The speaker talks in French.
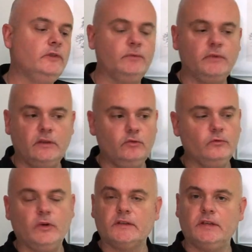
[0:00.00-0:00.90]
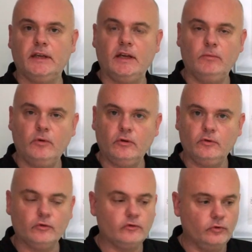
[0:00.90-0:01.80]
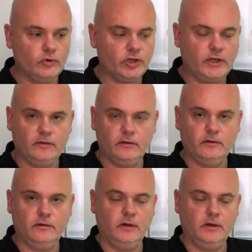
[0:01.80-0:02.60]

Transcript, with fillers: tu as peut-être dû voir ça également donc, sur nos chaînes euh,